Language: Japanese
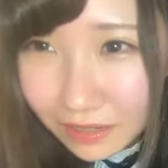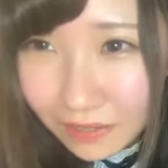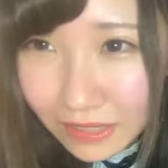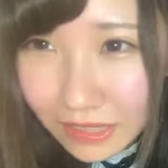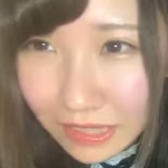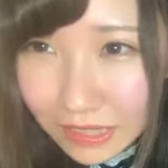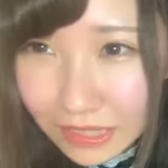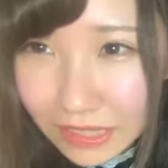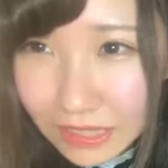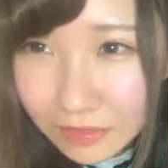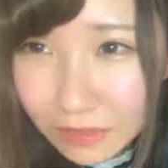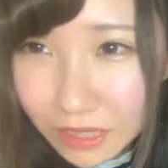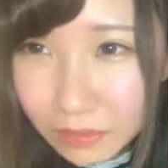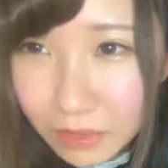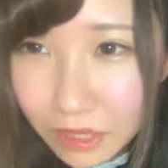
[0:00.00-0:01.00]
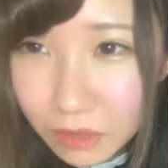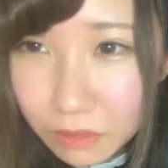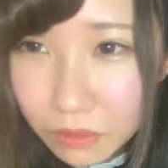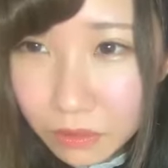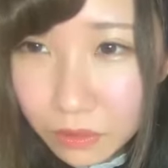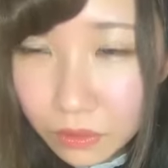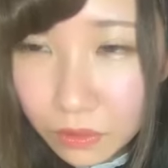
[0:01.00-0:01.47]
まさん実写版で
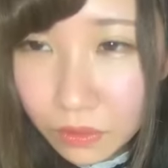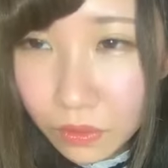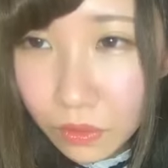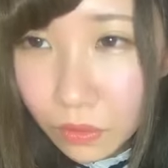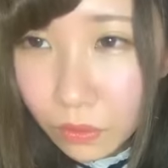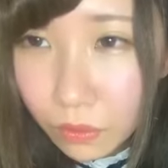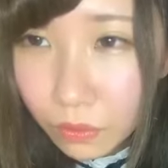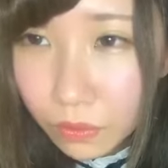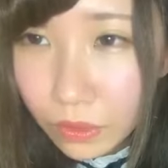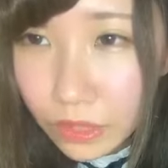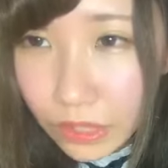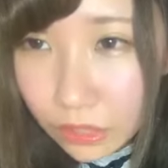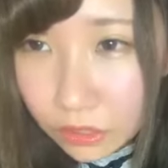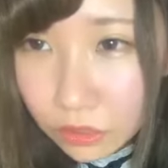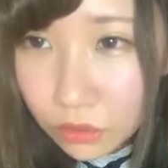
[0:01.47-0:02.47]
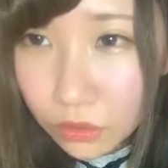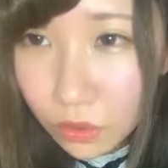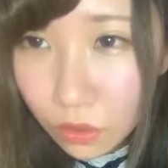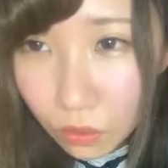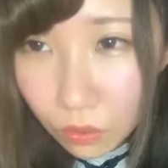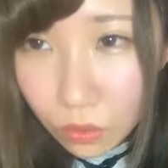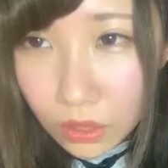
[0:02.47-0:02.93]
バカボンの役
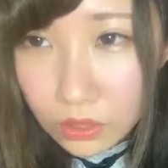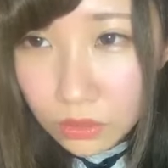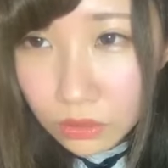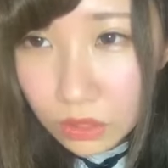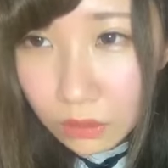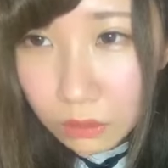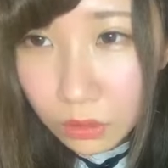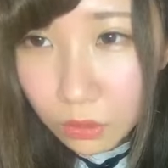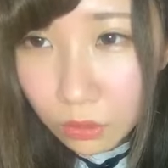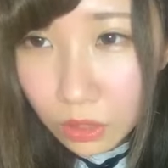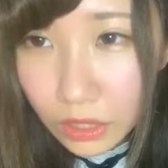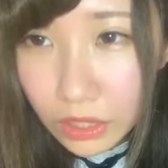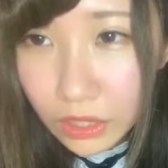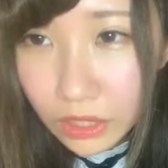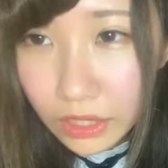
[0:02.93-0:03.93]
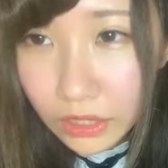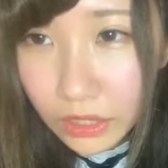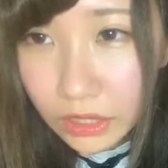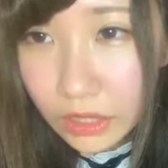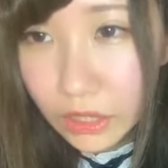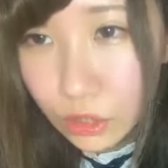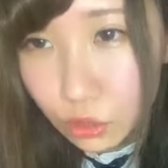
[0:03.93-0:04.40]
おかずクラブのオカリナがやっ
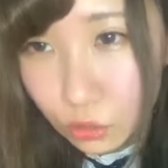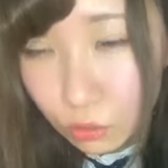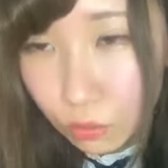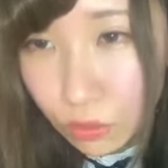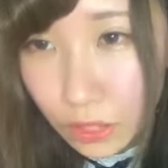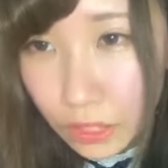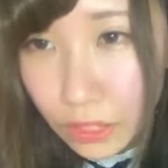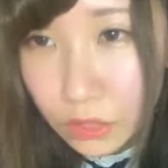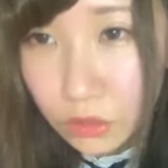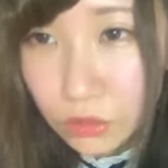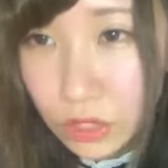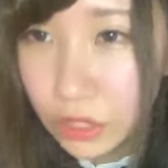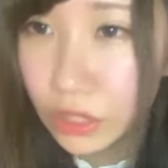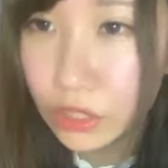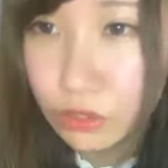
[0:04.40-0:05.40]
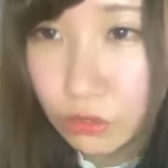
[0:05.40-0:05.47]
てたでちゅよえそうなんで